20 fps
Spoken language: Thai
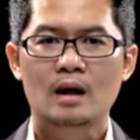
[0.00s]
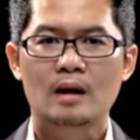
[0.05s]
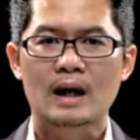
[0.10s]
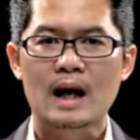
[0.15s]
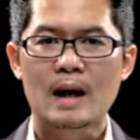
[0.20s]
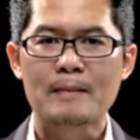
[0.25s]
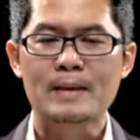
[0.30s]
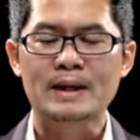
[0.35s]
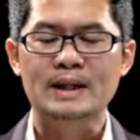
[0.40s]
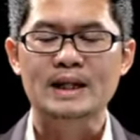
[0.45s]

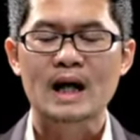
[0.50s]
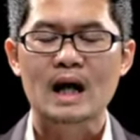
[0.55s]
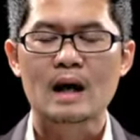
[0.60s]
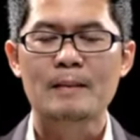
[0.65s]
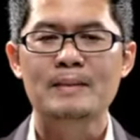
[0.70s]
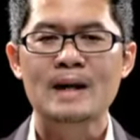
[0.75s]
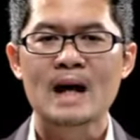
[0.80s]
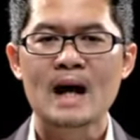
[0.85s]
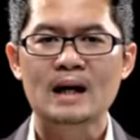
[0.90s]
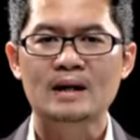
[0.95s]
การแบ่งแยก
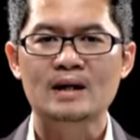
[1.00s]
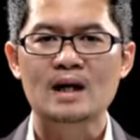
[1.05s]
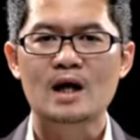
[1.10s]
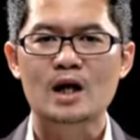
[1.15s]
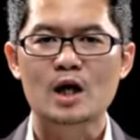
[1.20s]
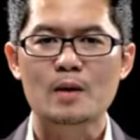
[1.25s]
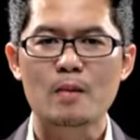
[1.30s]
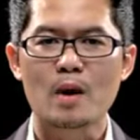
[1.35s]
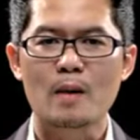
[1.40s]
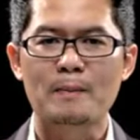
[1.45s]
อำนาจใน
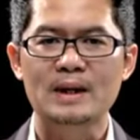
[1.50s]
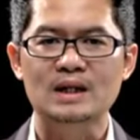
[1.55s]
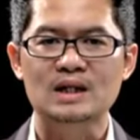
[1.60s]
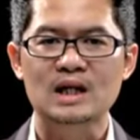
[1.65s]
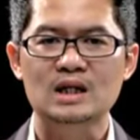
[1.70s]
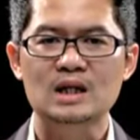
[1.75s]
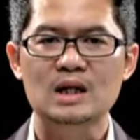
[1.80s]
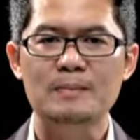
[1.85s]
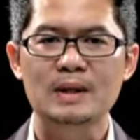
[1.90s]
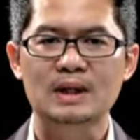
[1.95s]
ระบอบประ
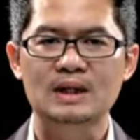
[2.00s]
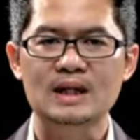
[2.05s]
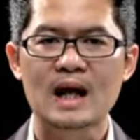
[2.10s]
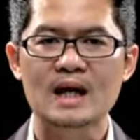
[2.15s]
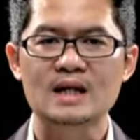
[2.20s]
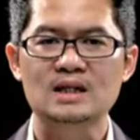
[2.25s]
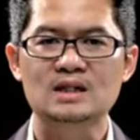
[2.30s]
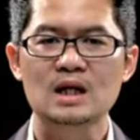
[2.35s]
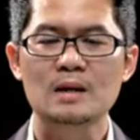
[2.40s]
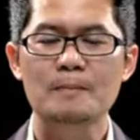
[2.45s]
ชาธิปไต
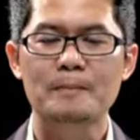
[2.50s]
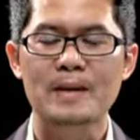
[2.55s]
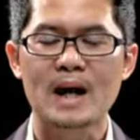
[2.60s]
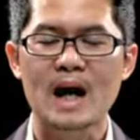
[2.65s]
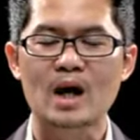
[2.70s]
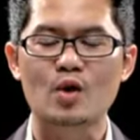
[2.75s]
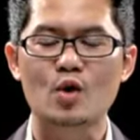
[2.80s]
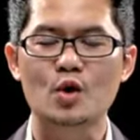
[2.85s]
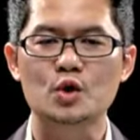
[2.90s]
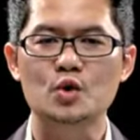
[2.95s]
ย ซึ่งป
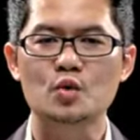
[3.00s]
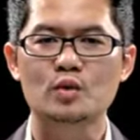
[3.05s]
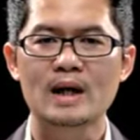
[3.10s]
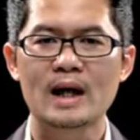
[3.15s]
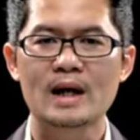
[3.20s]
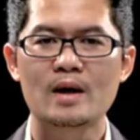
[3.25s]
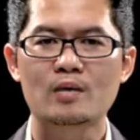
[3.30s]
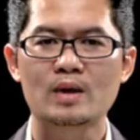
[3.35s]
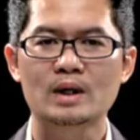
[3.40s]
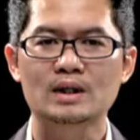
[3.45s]
รากฏอยู่ใน
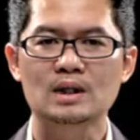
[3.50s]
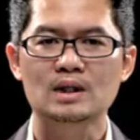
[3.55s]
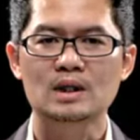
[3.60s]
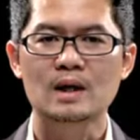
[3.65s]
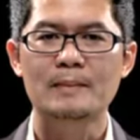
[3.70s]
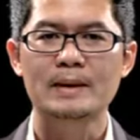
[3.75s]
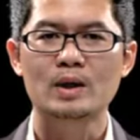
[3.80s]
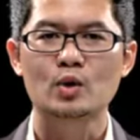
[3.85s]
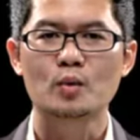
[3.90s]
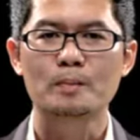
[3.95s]
รัฐธ
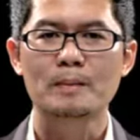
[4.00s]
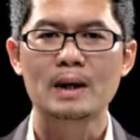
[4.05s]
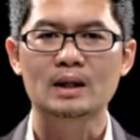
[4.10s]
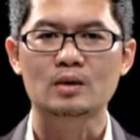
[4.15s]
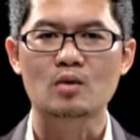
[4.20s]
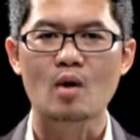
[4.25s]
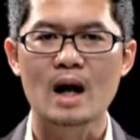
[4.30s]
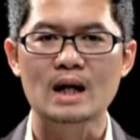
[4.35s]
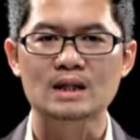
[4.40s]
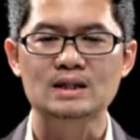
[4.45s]
รรมนูญมา
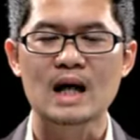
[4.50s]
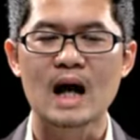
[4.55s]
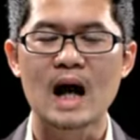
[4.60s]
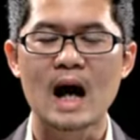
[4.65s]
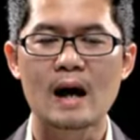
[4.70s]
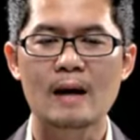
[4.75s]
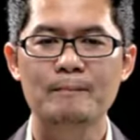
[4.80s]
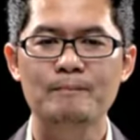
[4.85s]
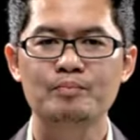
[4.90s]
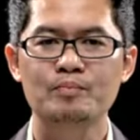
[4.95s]
ตรา
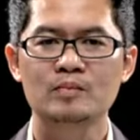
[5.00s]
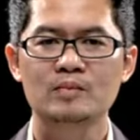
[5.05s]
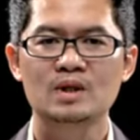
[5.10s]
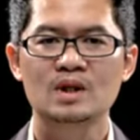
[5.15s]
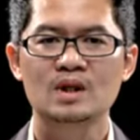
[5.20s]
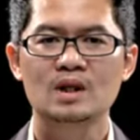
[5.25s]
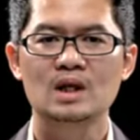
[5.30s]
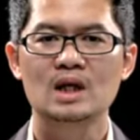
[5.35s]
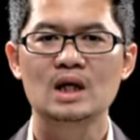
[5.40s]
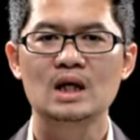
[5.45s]

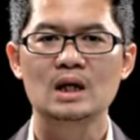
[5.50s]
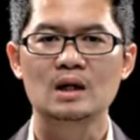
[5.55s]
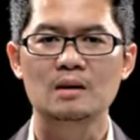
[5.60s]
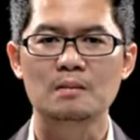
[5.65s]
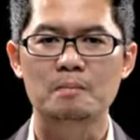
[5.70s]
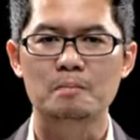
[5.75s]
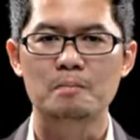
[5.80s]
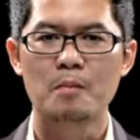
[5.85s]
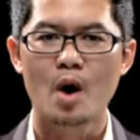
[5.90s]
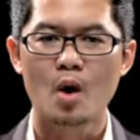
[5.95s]
3 ที่
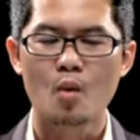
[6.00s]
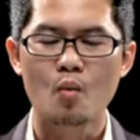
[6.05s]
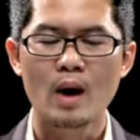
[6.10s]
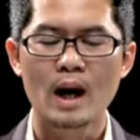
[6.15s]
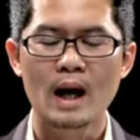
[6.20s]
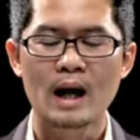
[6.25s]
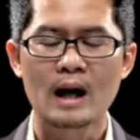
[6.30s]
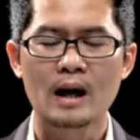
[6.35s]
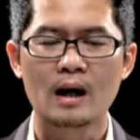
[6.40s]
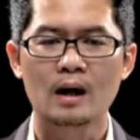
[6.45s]
บอก
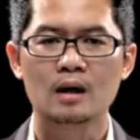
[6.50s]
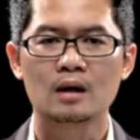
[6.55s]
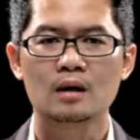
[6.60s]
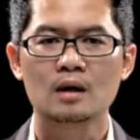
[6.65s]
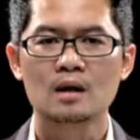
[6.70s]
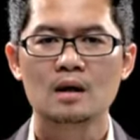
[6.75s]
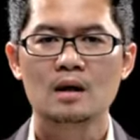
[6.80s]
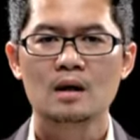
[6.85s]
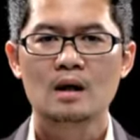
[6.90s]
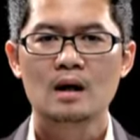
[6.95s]
ว่า
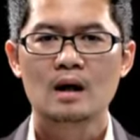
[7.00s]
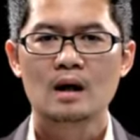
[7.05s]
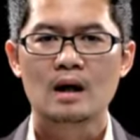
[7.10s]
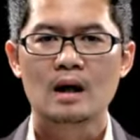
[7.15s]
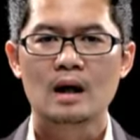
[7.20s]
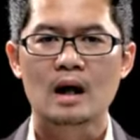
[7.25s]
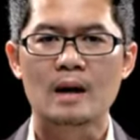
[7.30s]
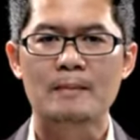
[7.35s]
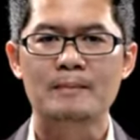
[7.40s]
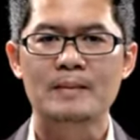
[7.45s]

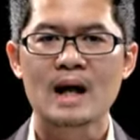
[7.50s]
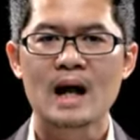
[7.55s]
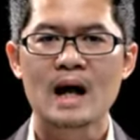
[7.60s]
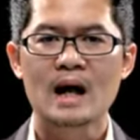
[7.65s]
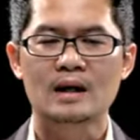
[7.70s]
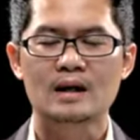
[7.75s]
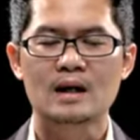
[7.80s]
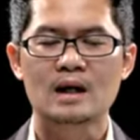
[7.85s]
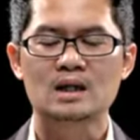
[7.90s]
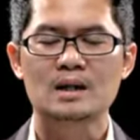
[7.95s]
อำนา
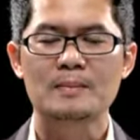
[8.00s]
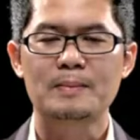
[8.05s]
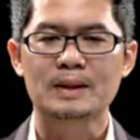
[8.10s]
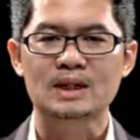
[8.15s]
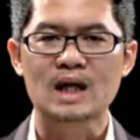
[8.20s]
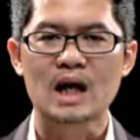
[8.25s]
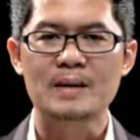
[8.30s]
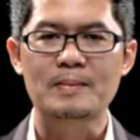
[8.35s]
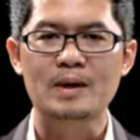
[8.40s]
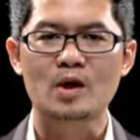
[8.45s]
จอธิป
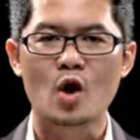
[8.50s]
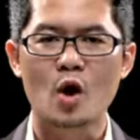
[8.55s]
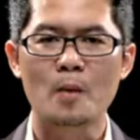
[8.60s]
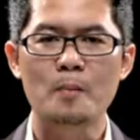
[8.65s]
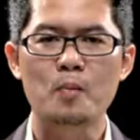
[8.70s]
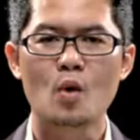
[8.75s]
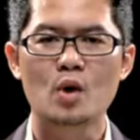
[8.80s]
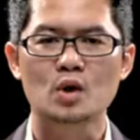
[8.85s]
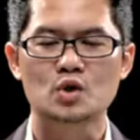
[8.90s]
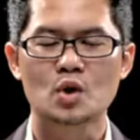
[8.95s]
ไตยเป็นของ
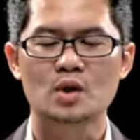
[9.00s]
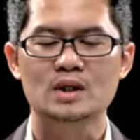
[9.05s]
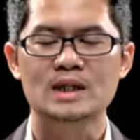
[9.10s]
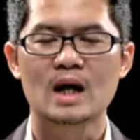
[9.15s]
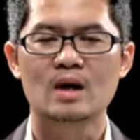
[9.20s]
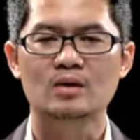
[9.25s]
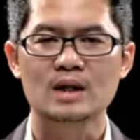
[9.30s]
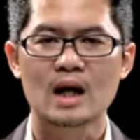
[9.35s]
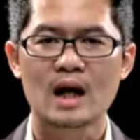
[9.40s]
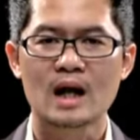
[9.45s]
ปวงชน
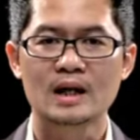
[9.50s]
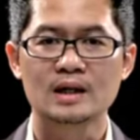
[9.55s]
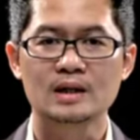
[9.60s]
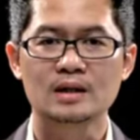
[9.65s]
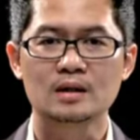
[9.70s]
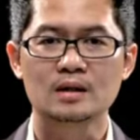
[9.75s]
ชาวไทย